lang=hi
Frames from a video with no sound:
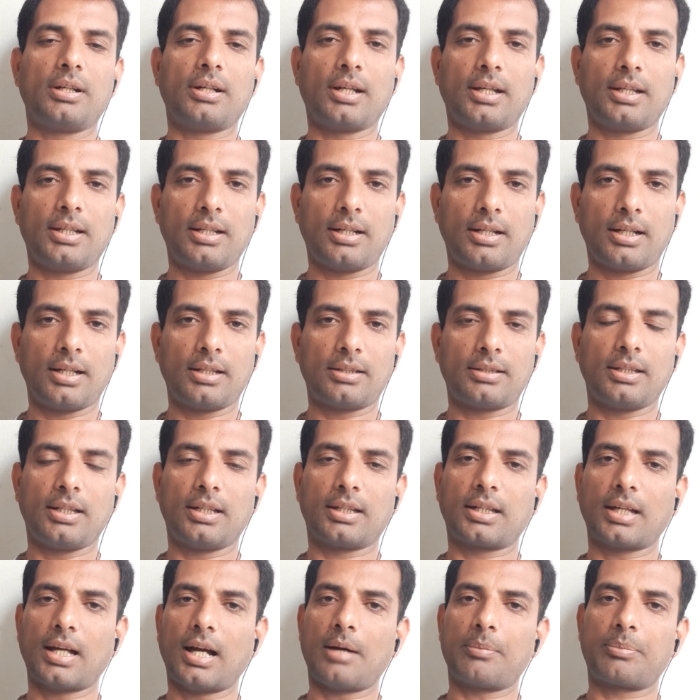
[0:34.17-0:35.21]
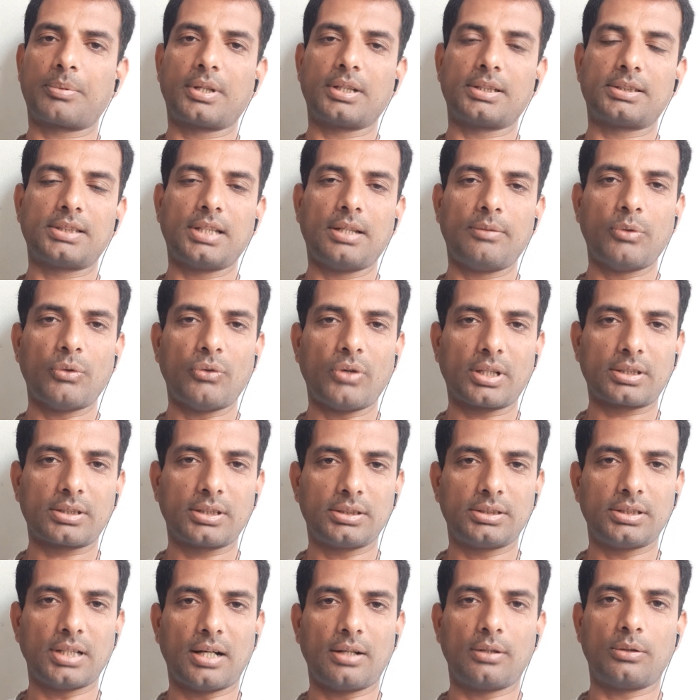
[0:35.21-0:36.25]
नहीं रहती कि आप किसी भी वक्त
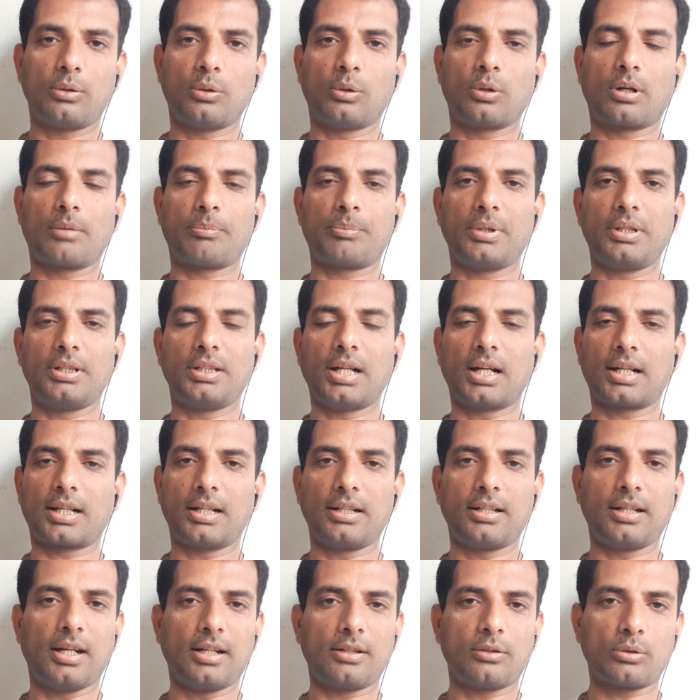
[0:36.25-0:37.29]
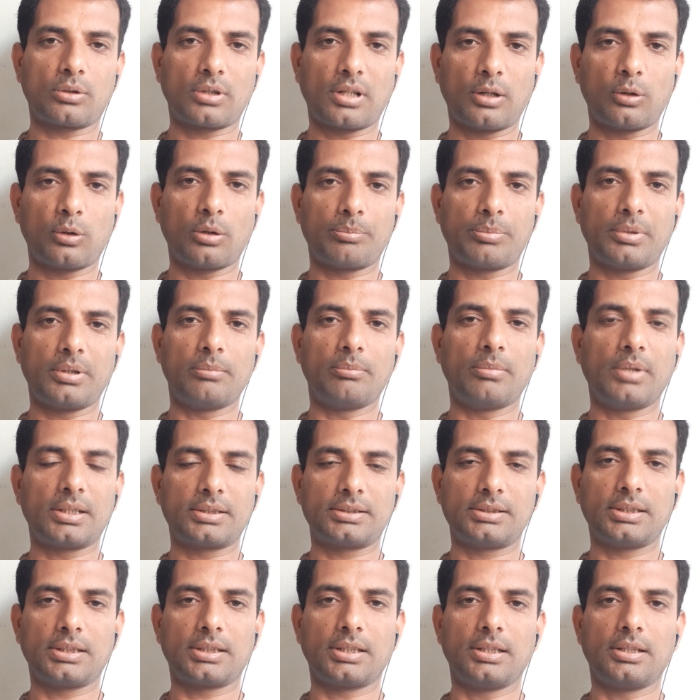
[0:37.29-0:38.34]
जाओ और अपनी जाके डेट उठा लो अपनी
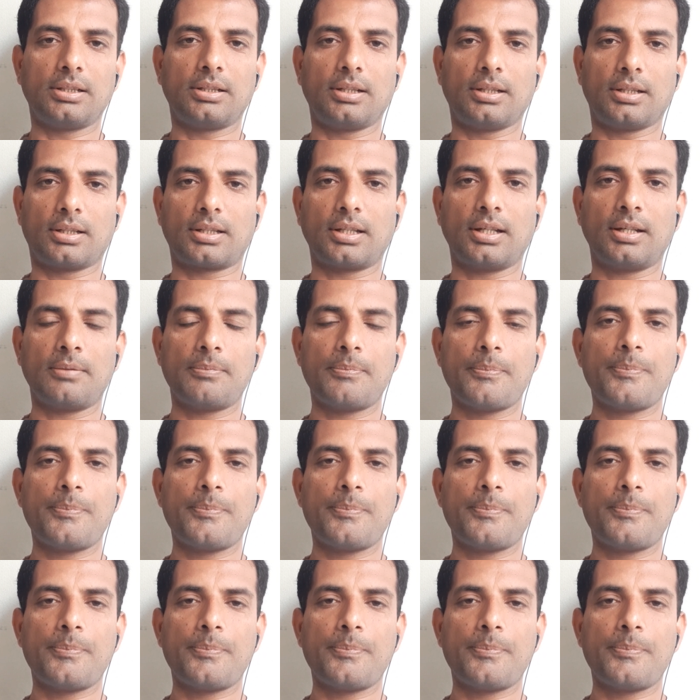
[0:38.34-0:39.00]
मर्ज़ी की ठीक है